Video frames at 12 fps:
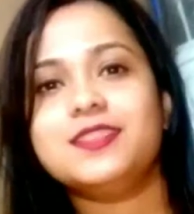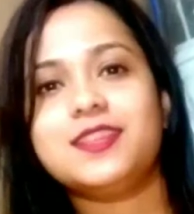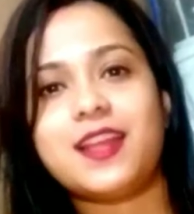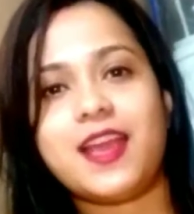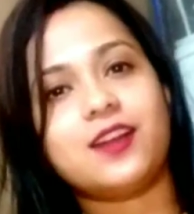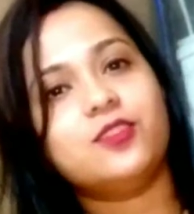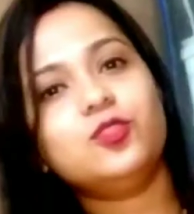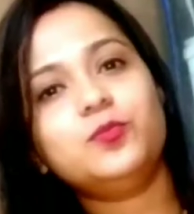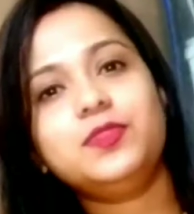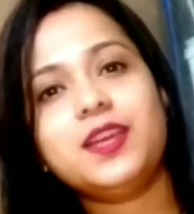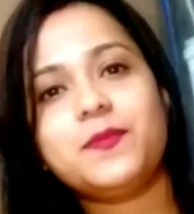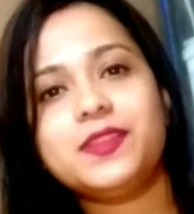যারা এখন
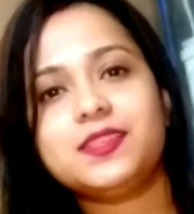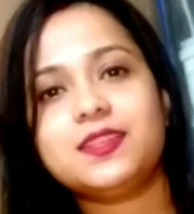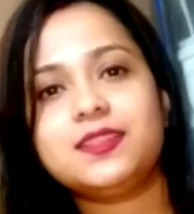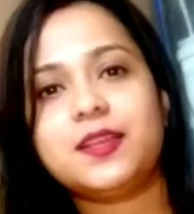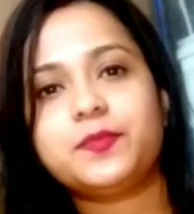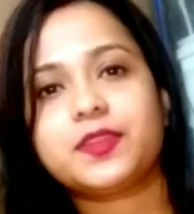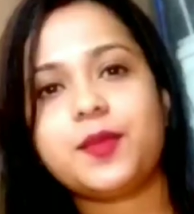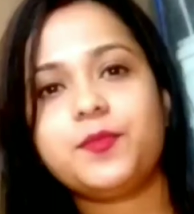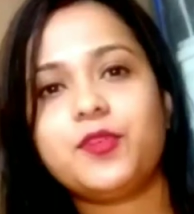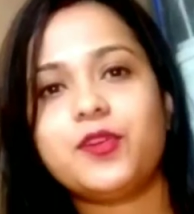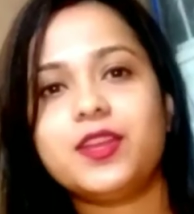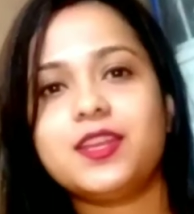অব্দি আমার চ্যানেল সাবস্ক্রাইব
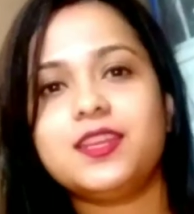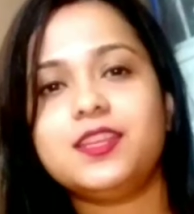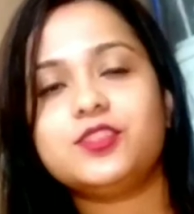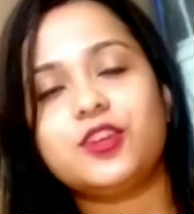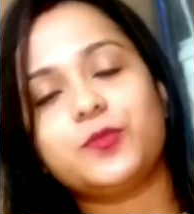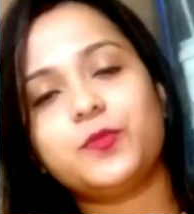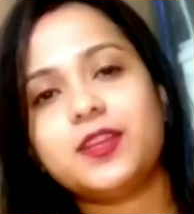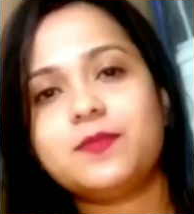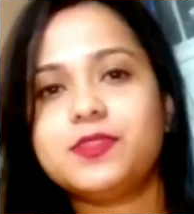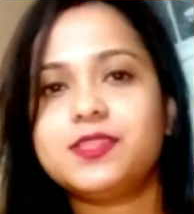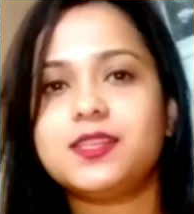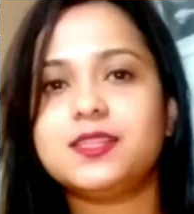করেননি ঝটপট
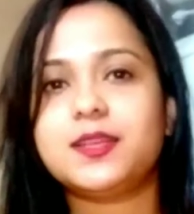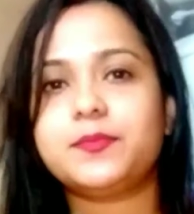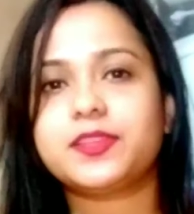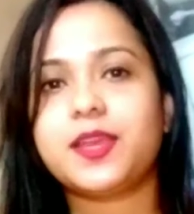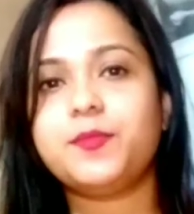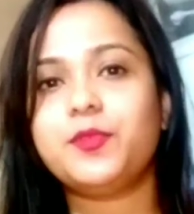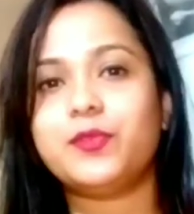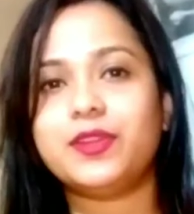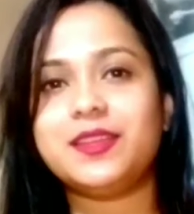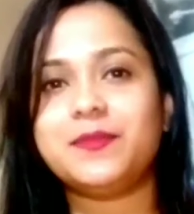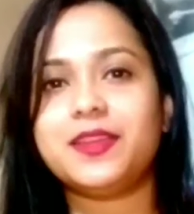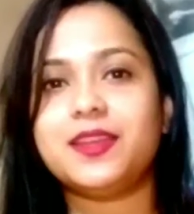আমার চ্যানেল সাবস্ক্রাইব
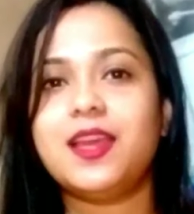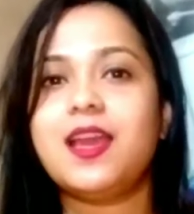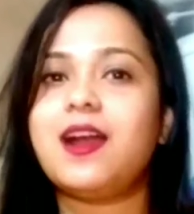করে দেবেন